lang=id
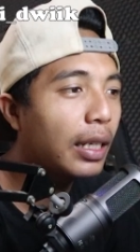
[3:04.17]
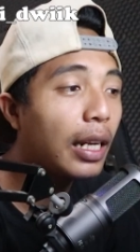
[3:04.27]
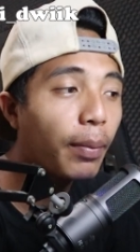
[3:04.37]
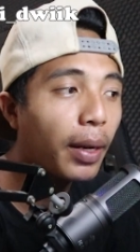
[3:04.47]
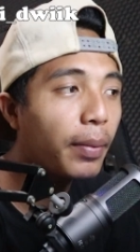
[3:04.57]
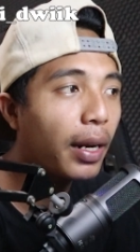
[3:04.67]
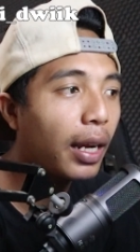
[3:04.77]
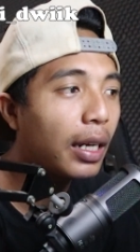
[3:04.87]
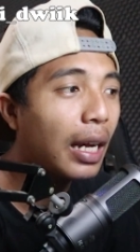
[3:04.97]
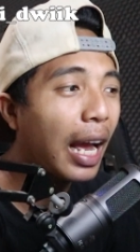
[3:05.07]
Hilman
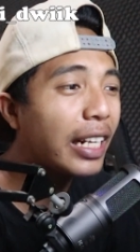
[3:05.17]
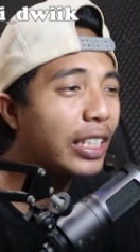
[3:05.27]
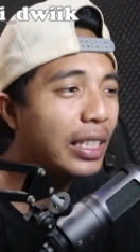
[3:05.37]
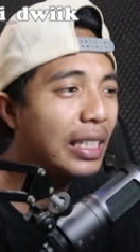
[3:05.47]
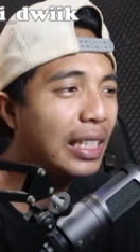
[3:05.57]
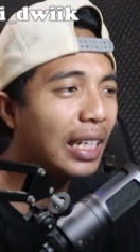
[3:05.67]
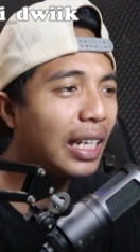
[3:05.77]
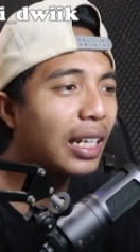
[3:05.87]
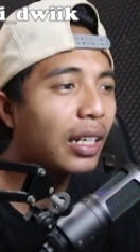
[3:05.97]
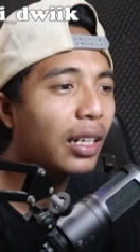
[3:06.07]
bilang,
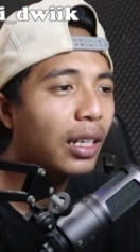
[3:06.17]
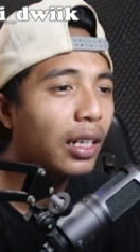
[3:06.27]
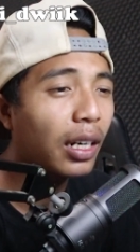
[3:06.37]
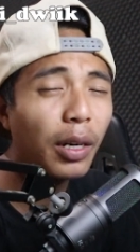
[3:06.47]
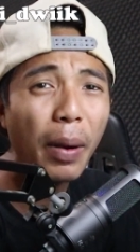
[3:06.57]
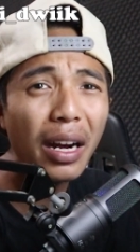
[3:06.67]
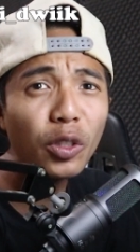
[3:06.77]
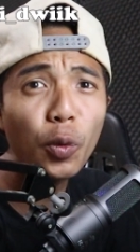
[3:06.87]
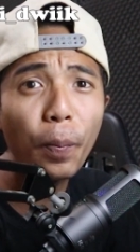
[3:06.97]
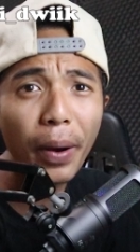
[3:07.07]
"Anjir, ngeri
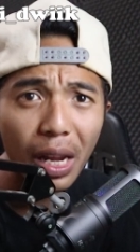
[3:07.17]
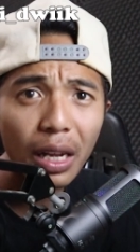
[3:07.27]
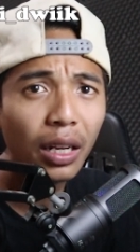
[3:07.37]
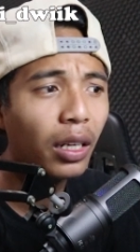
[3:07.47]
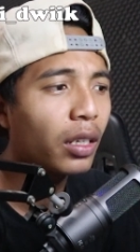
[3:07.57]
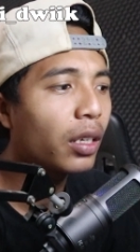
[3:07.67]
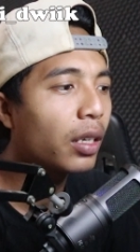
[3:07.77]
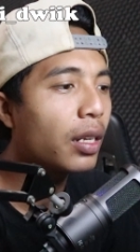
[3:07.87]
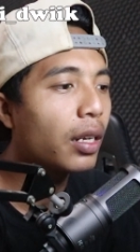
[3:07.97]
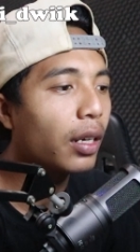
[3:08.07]
banget sumpah."
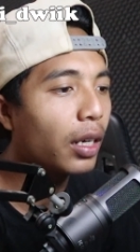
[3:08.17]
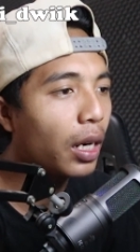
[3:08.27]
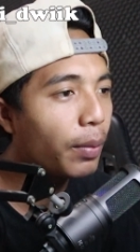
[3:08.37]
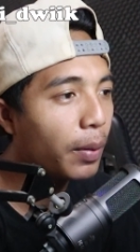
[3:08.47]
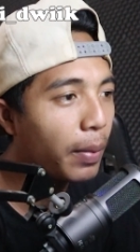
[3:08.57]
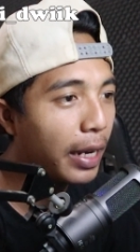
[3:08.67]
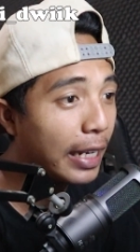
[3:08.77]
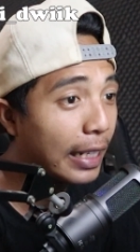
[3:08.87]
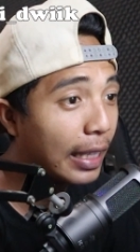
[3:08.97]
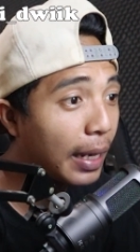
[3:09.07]
Lebih
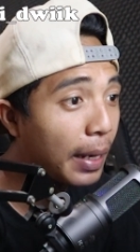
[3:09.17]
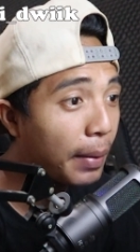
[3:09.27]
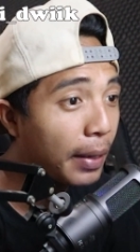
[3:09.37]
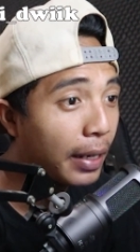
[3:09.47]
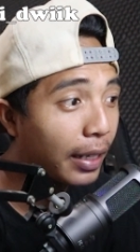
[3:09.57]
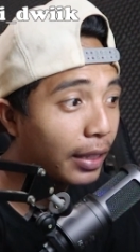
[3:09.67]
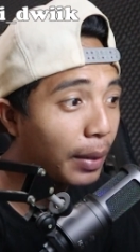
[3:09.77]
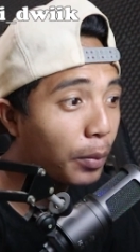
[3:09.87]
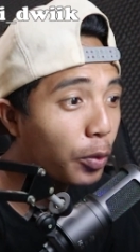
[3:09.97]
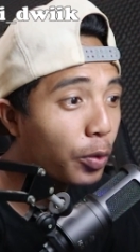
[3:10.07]
baik kita
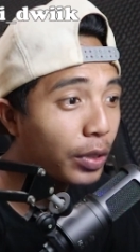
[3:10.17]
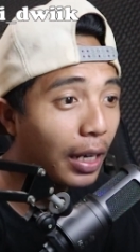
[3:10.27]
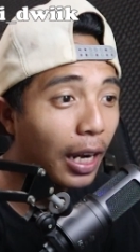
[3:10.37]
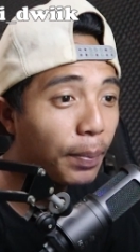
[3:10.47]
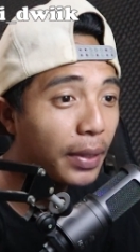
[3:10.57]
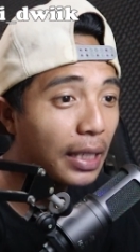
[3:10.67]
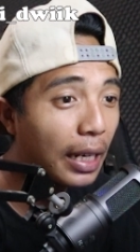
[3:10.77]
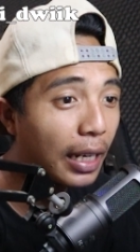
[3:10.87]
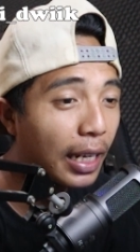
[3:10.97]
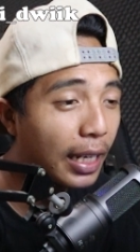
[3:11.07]
ketemu, jangan pisah
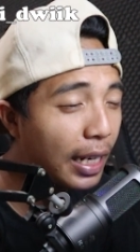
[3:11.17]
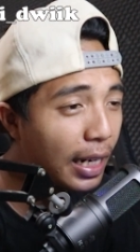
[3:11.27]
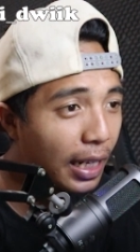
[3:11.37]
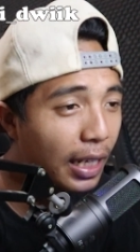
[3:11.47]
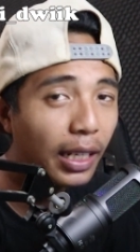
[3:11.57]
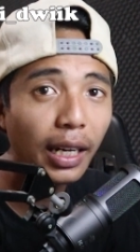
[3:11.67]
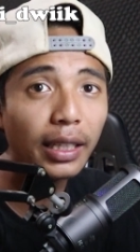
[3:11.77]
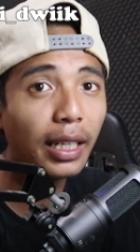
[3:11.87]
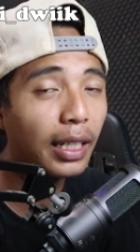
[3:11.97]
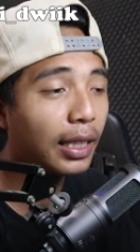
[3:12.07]
kayak gini,
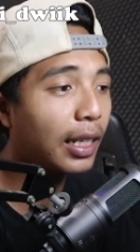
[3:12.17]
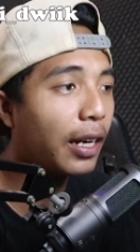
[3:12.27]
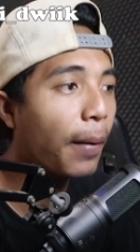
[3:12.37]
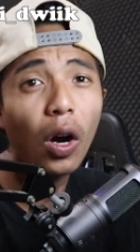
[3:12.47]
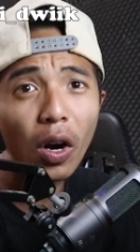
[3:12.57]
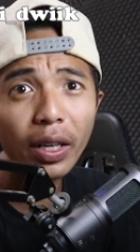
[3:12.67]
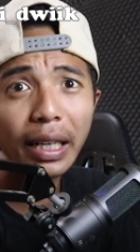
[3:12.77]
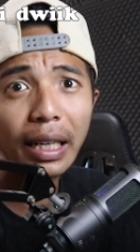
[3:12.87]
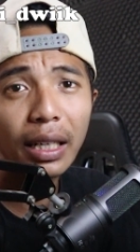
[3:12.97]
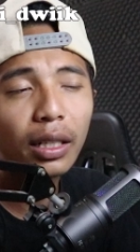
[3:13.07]
kata kita. Oke.
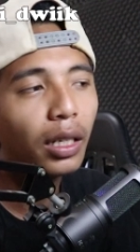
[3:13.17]
Okay.